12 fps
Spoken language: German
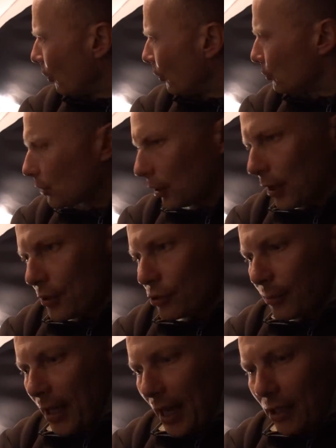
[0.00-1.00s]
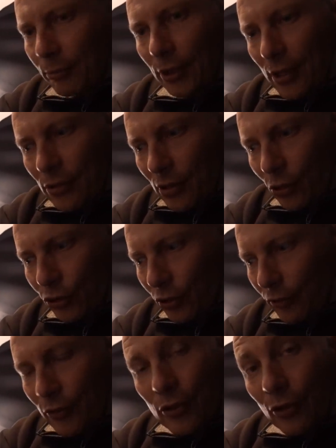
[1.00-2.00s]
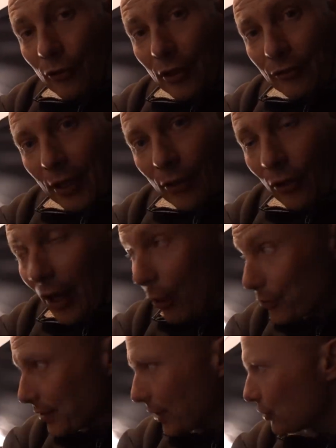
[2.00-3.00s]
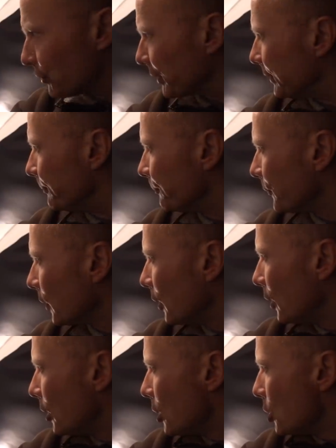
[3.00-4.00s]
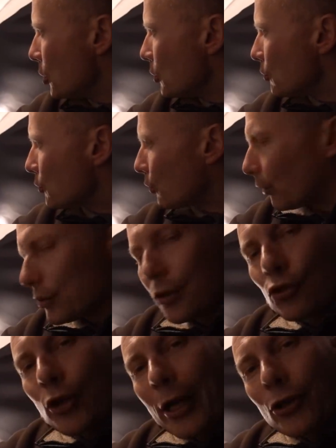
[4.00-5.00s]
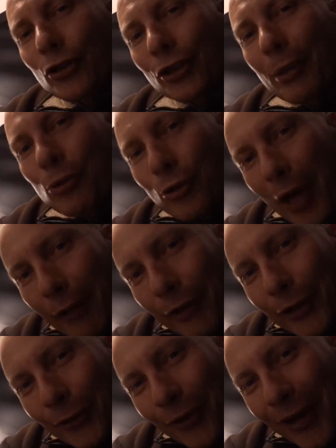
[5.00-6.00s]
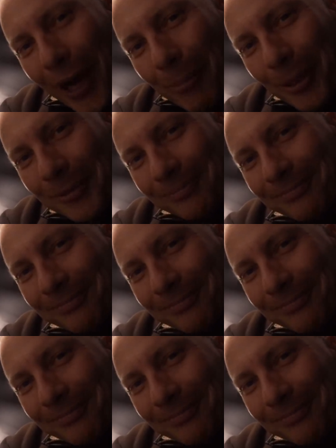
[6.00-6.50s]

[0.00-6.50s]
Und ich kann ganz normal atmen, also Sauerstoff ist ja auf jeden Fall noch ausreichend drin. Tja, das entscheide ich, nachdem ich einen Kaffee getrunken habe.